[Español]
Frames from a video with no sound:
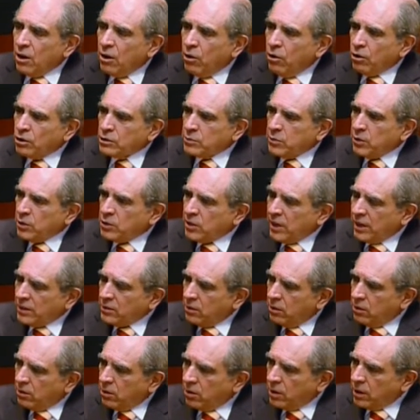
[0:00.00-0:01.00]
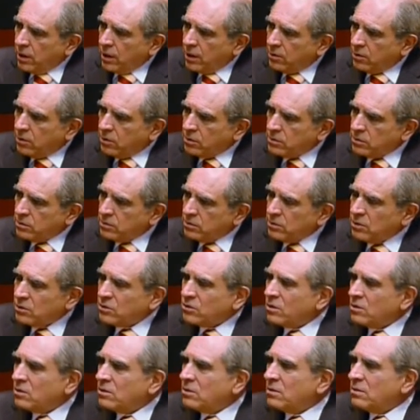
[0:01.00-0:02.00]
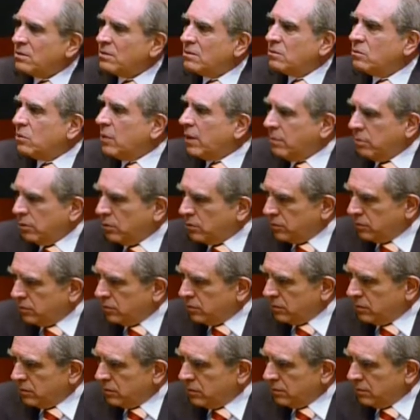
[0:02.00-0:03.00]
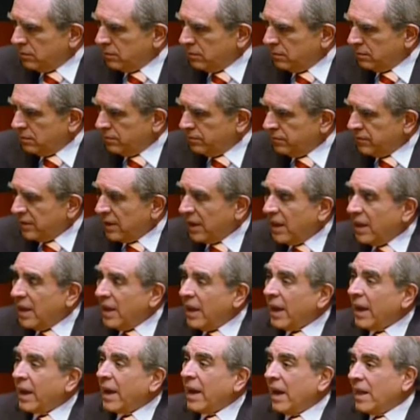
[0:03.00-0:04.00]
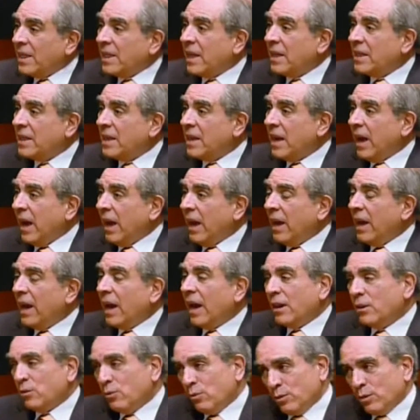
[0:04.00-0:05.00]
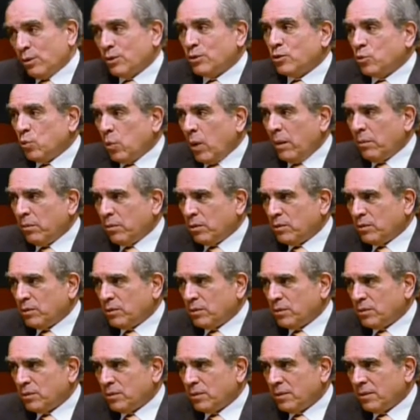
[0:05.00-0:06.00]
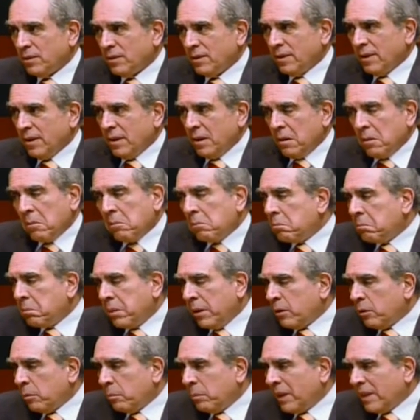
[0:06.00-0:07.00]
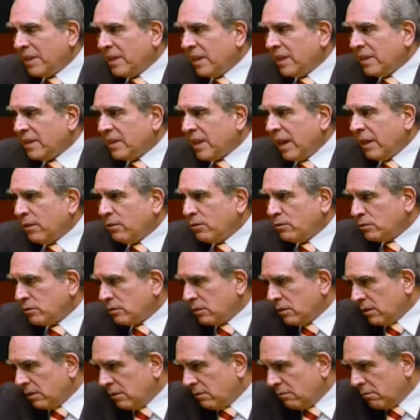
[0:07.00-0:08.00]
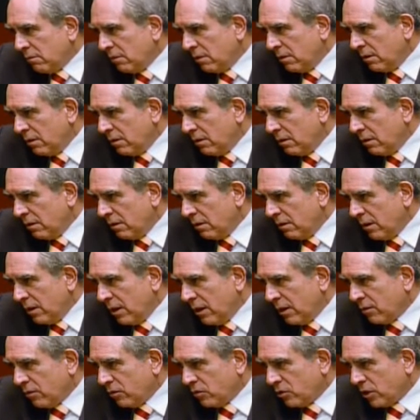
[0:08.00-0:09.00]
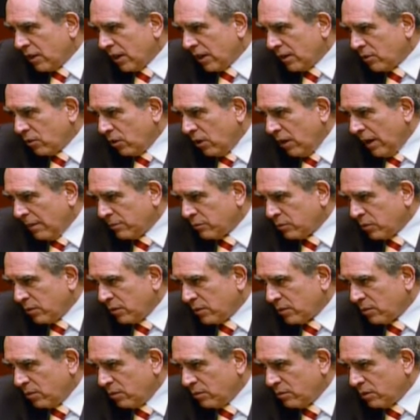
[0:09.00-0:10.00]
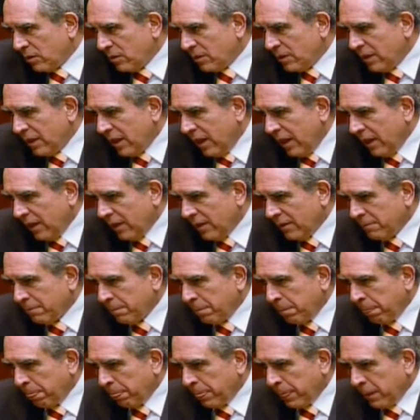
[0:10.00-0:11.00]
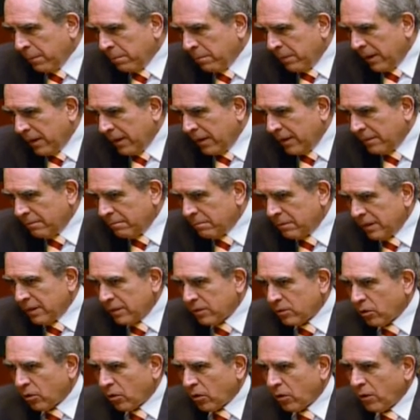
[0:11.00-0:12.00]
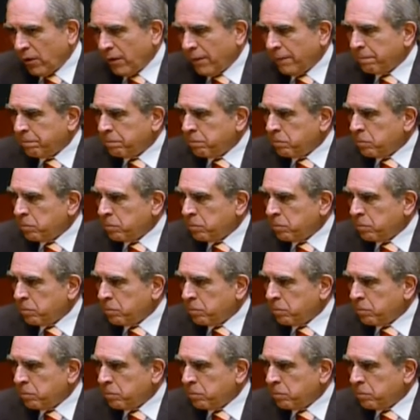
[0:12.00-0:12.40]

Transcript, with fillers: Los biotecnológicos no son nuevos. Cada día hay unos nuevos, pero patentados y con cierto lapso de exclusividad para el inventor